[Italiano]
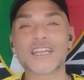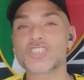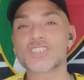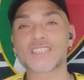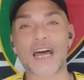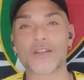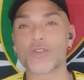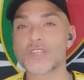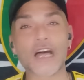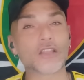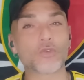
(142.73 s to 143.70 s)
e ci stanno
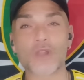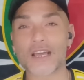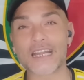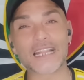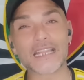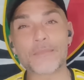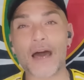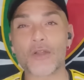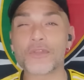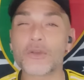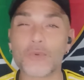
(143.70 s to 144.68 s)
dando una grande
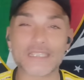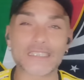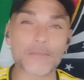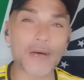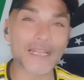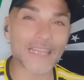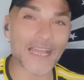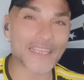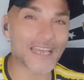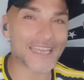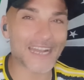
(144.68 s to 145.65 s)
mano in questa
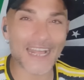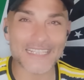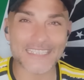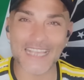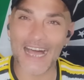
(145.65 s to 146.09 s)
battaglia che ragazzi